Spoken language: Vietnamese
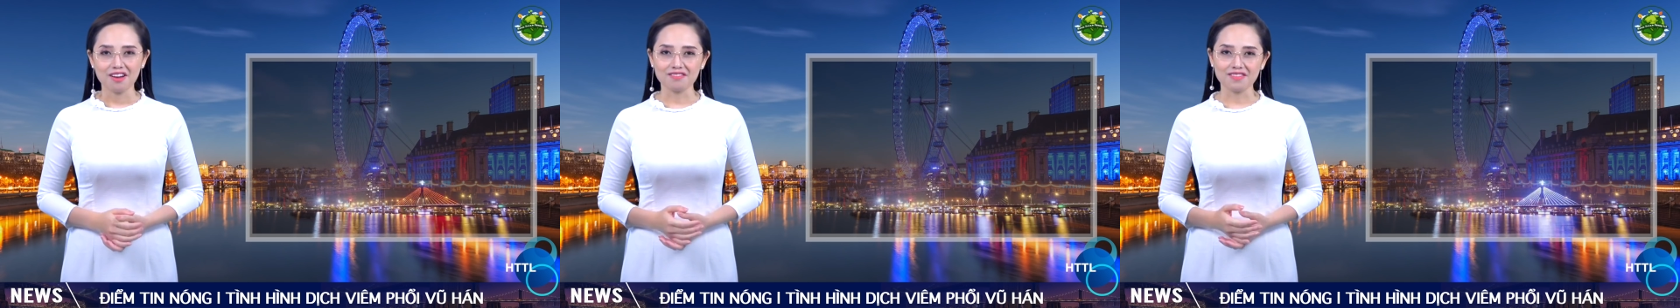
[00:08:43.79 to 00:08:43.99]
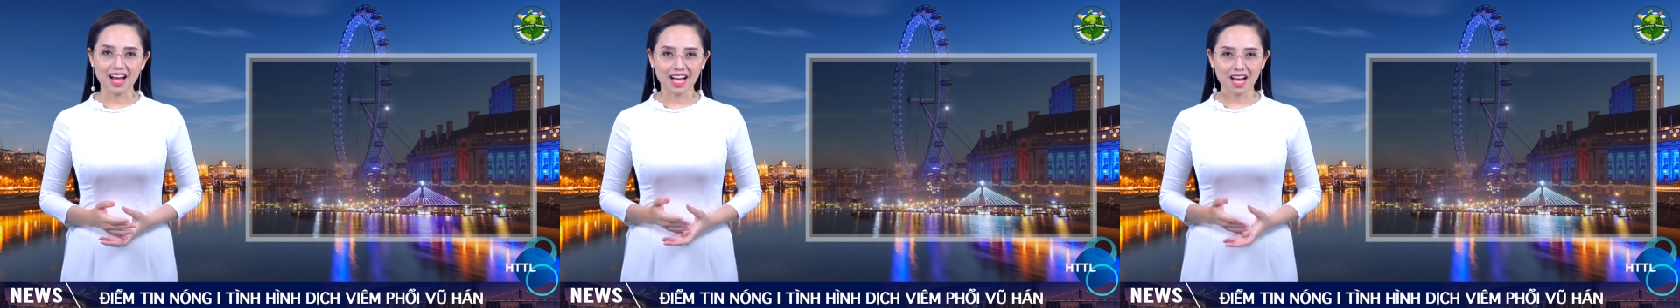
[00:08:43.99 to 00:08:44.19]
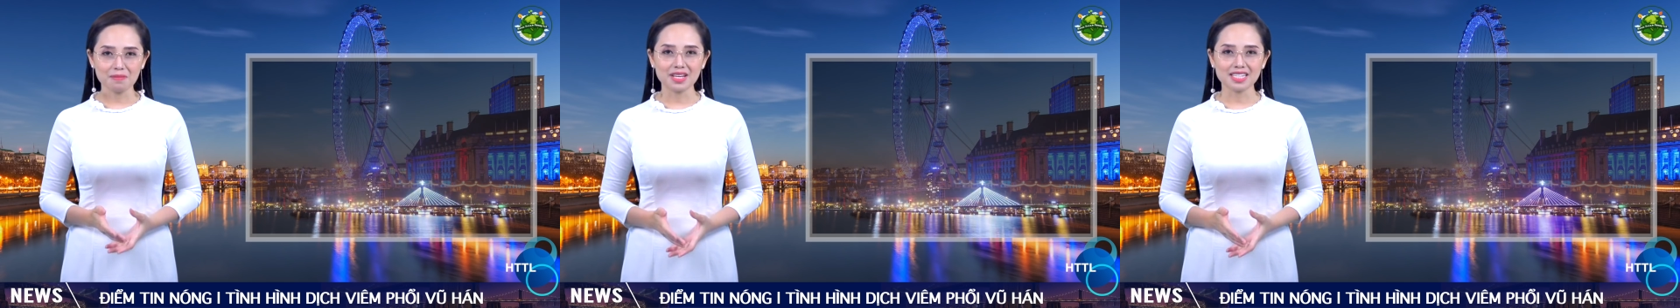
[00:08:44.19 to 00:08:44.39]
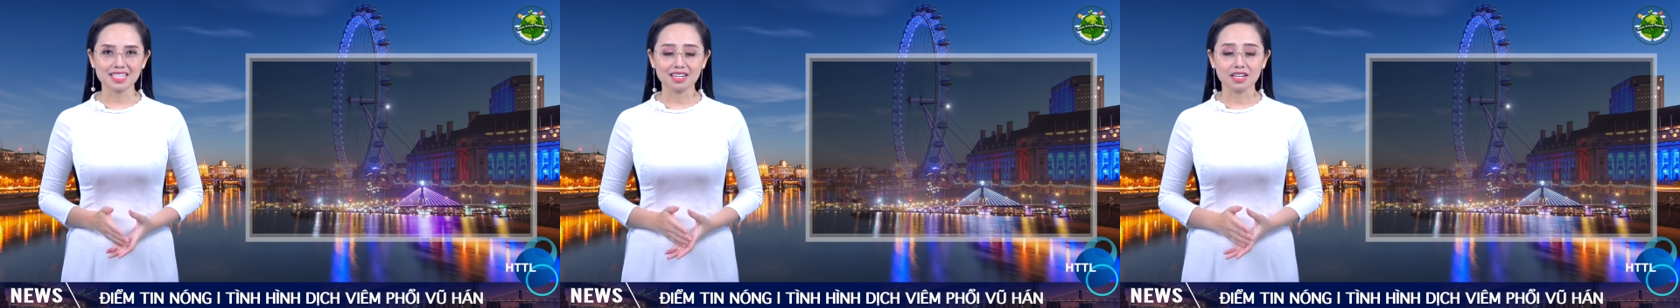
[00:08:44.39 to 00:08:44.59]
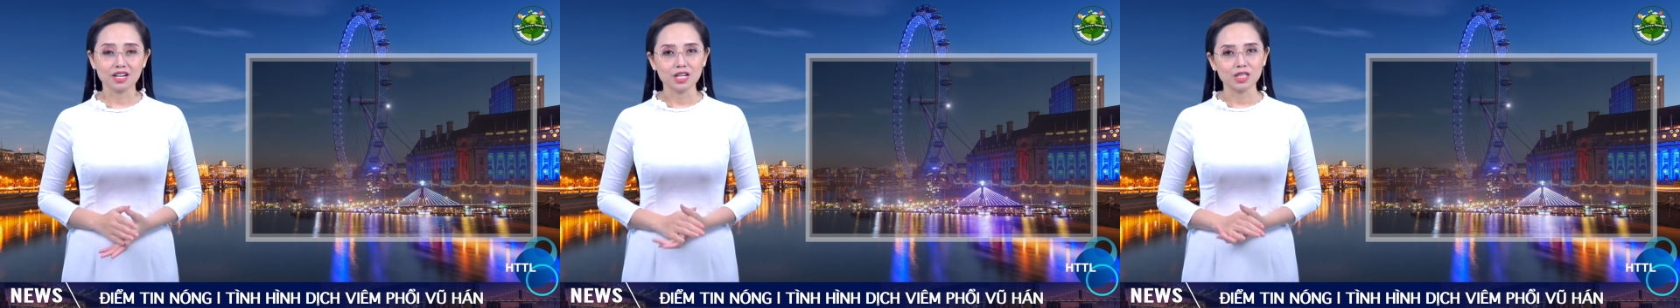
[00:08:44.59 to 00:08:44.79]
Và ngay bây
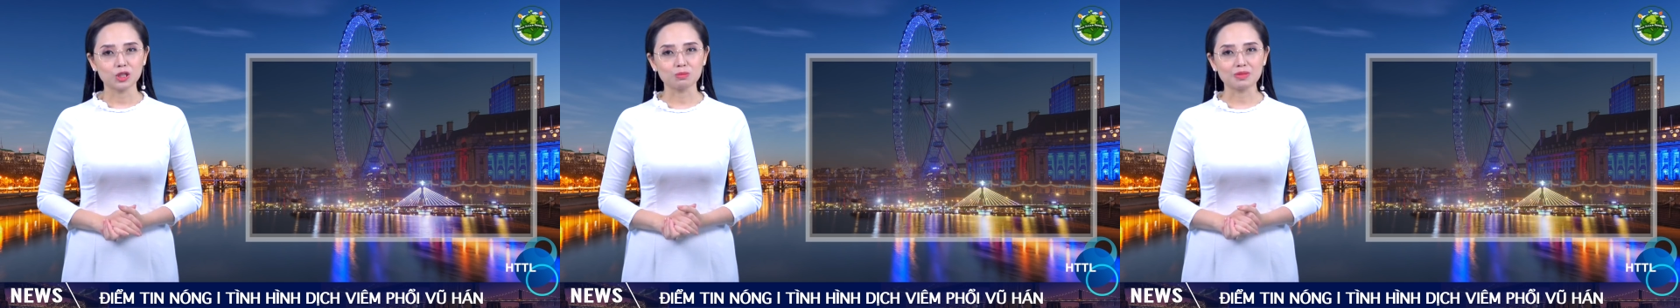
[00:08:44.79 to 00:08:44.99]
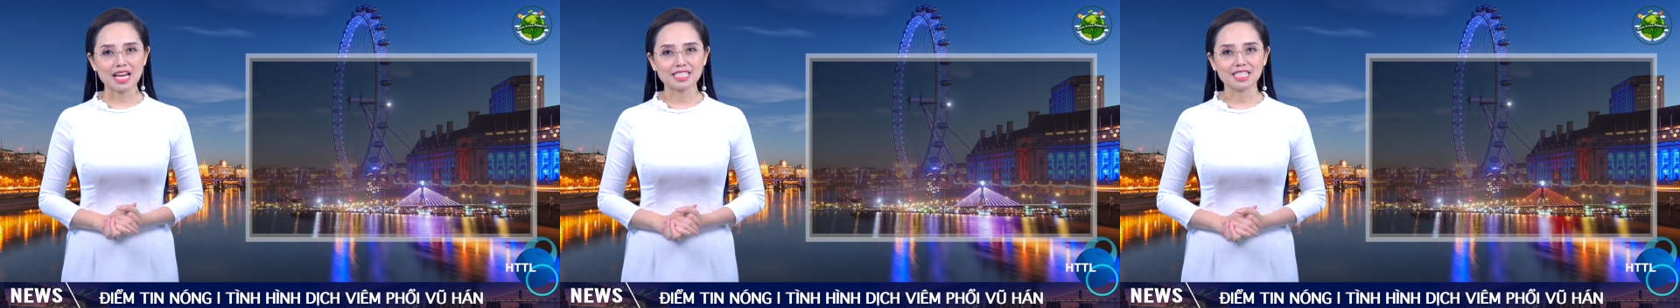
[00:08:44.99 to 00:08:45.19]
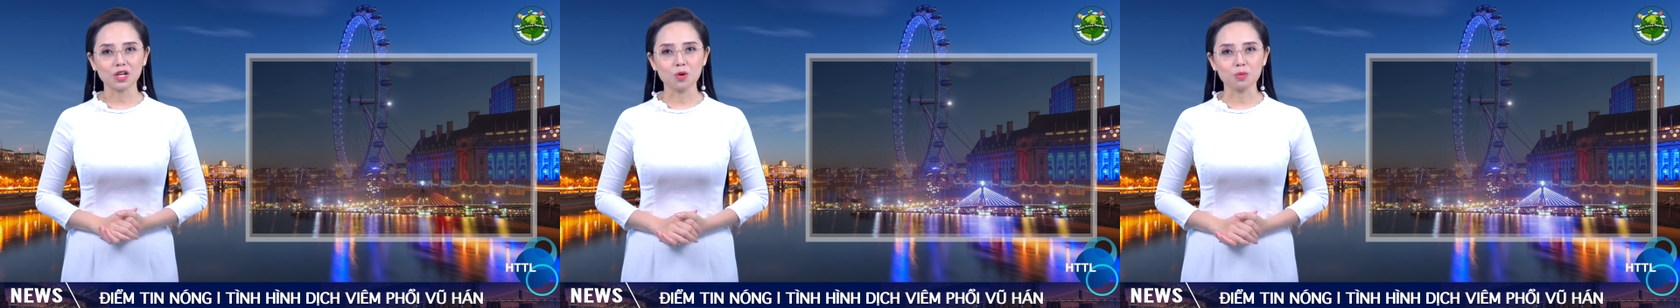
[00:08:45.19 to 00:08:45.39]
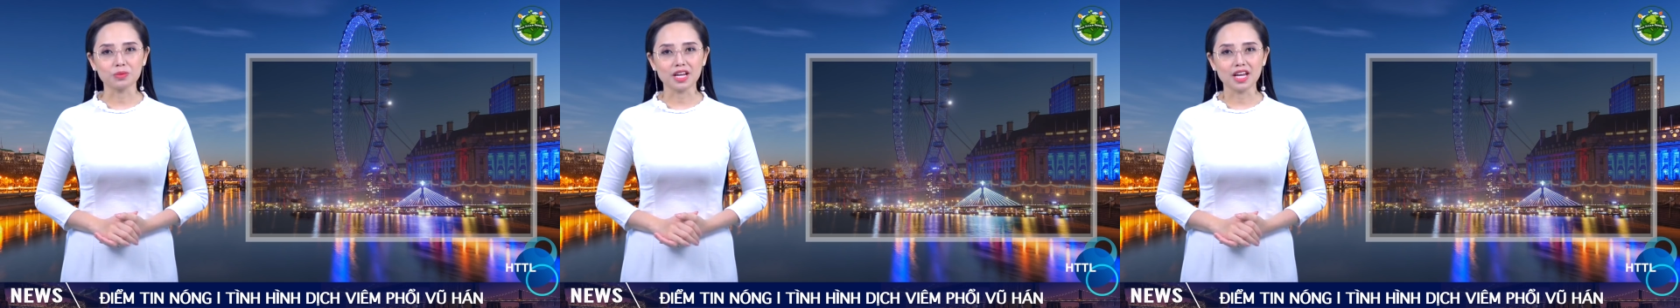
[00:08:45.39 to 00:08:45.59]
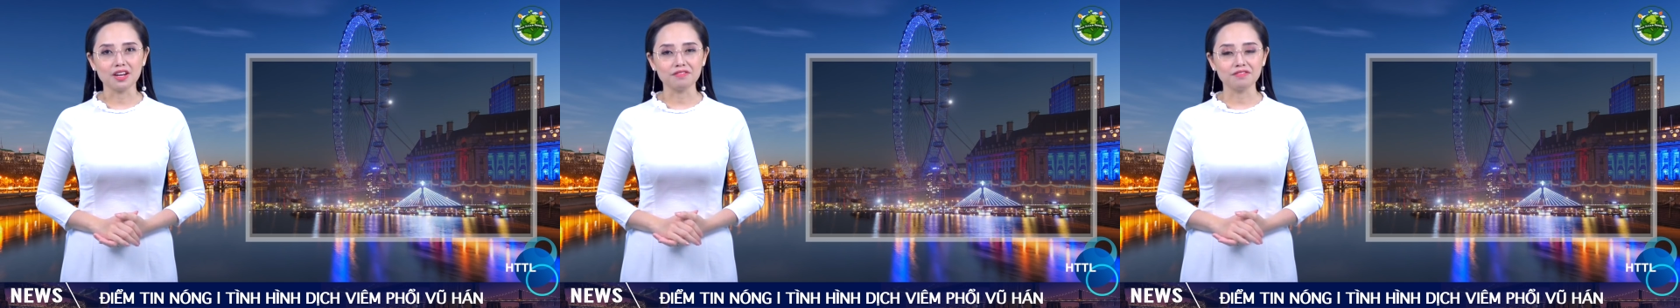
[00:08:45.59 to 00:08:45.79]
giờ, chúng ta sẽ
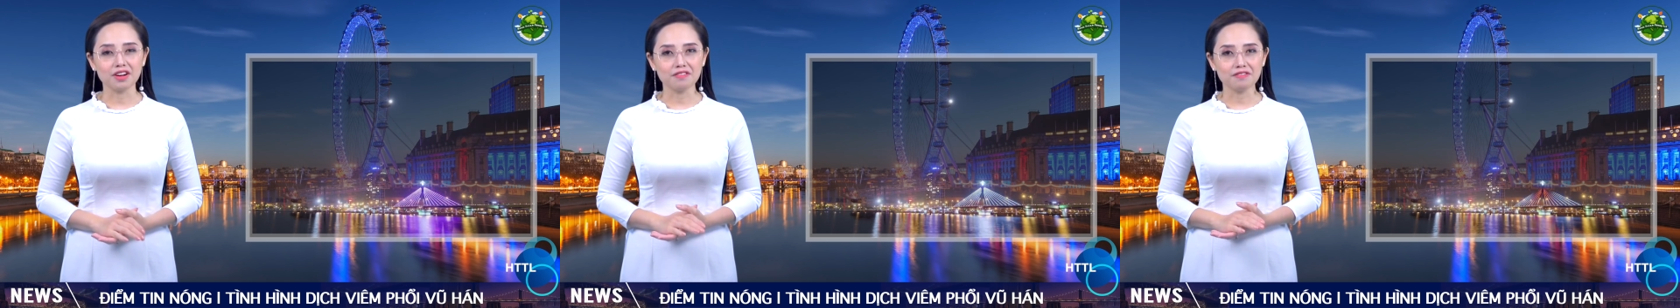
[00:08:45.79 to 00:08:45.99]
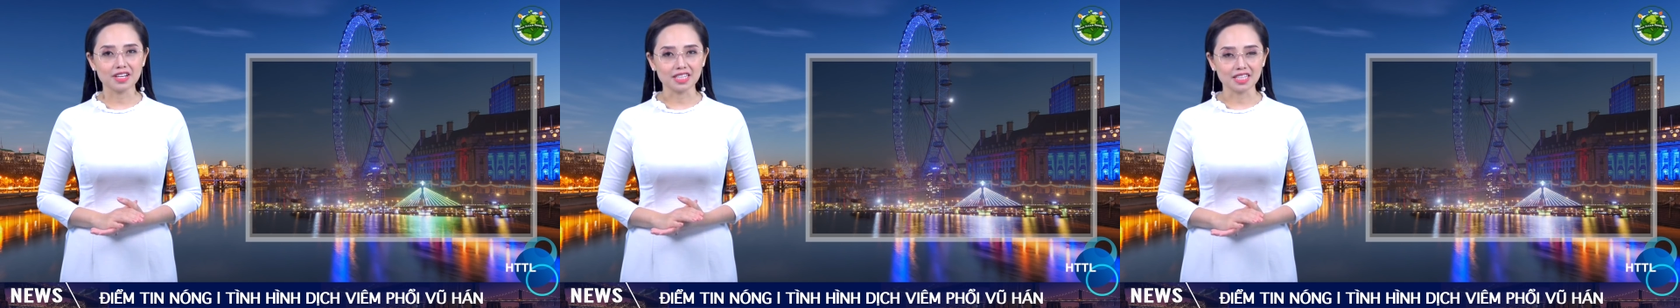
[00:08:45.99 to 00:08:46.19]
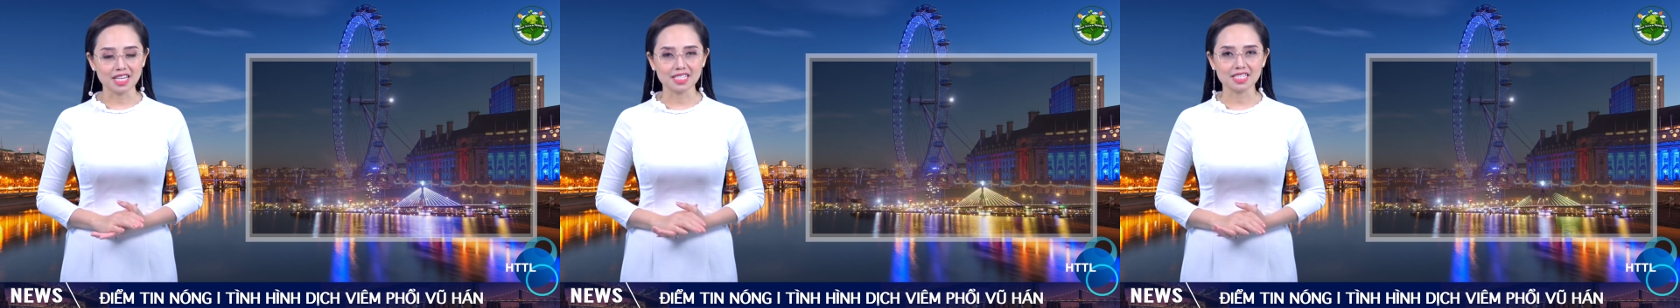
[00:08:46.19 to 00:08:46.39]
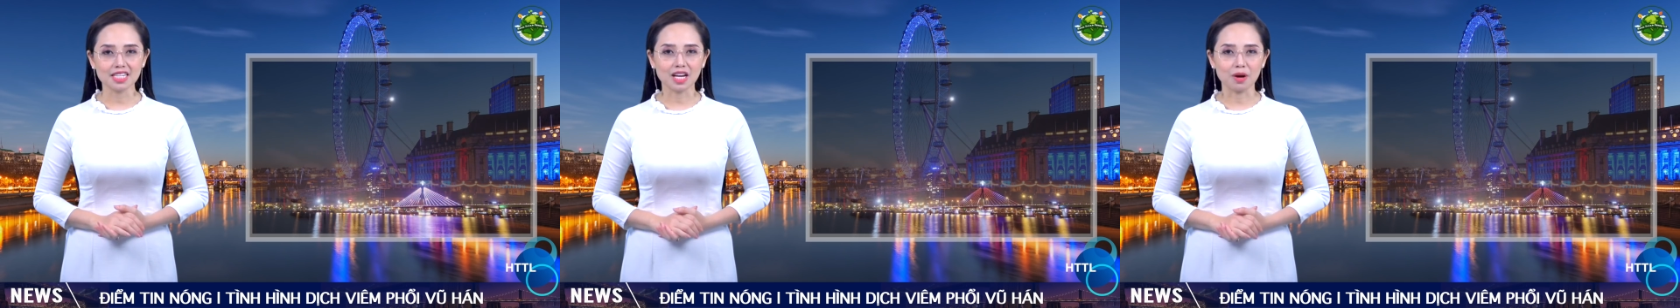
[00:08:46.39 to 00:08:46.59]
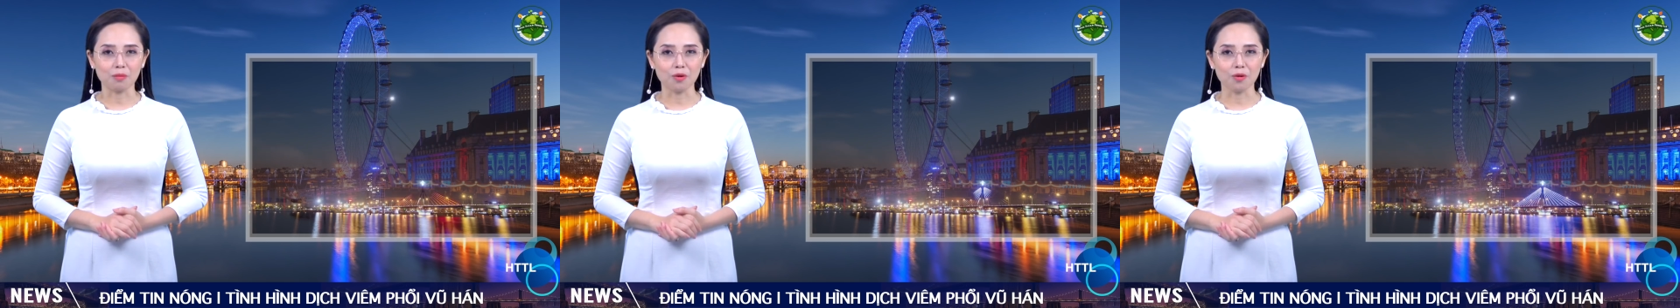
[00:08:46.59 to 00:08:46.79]
cùng đến với phần nhân
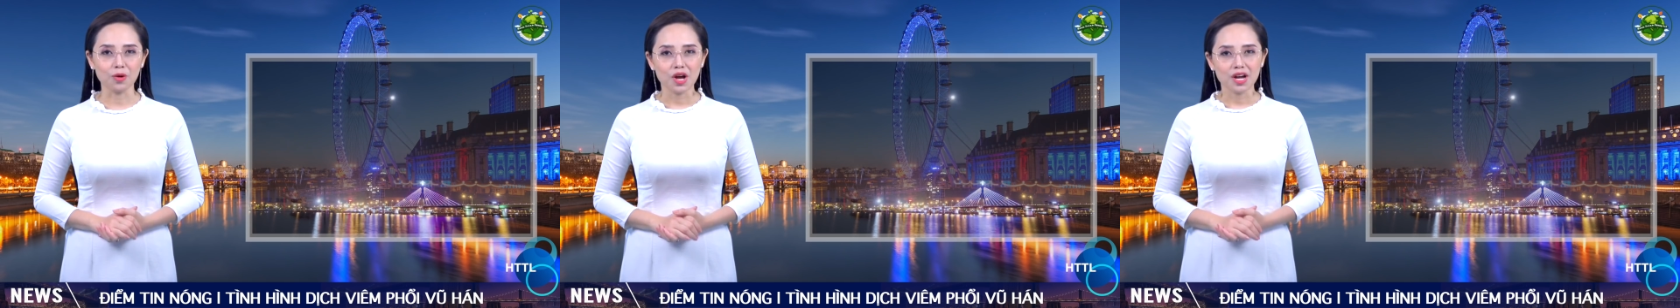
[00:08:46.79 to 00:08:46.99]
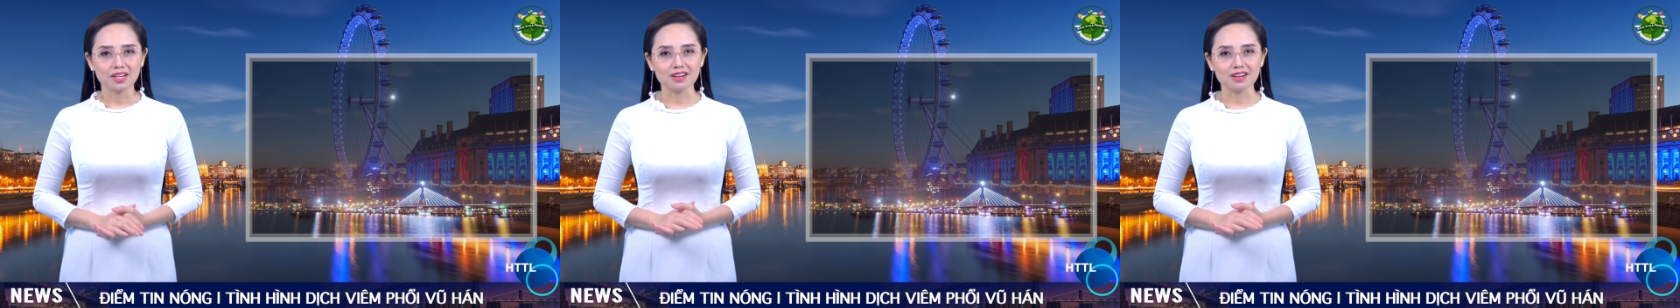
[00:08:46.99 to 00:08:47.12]
sinh cảm ngộ